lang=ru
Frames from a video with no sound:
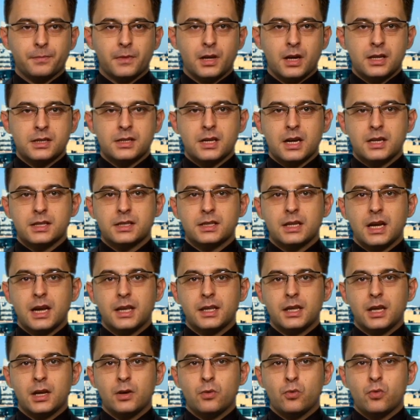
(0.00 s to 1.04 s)

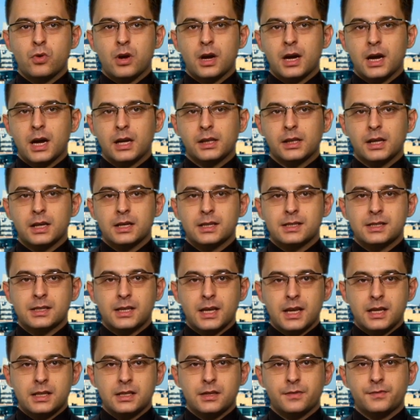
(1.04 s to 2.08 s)
Разрастание урагана
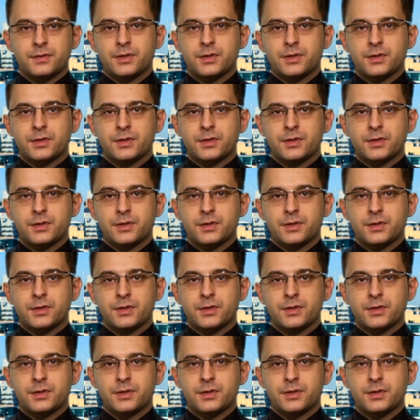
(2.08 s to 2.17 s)
Сэнди